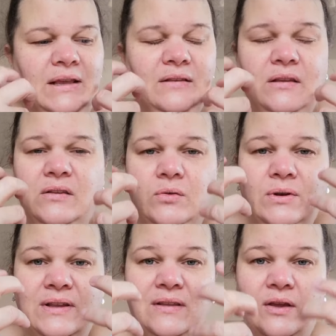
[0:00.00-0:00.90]
ist es so,
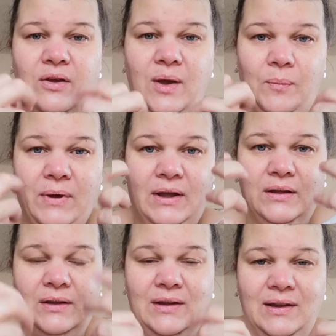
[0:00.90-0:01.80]
dass der
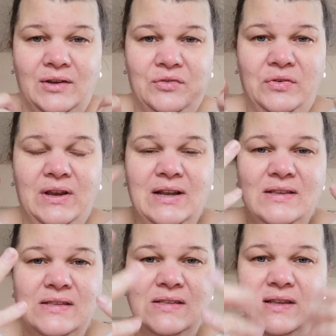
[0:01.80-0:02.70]
Körper
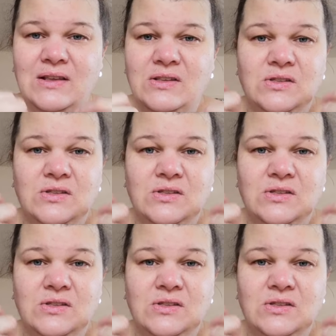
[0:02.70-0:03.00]
vieles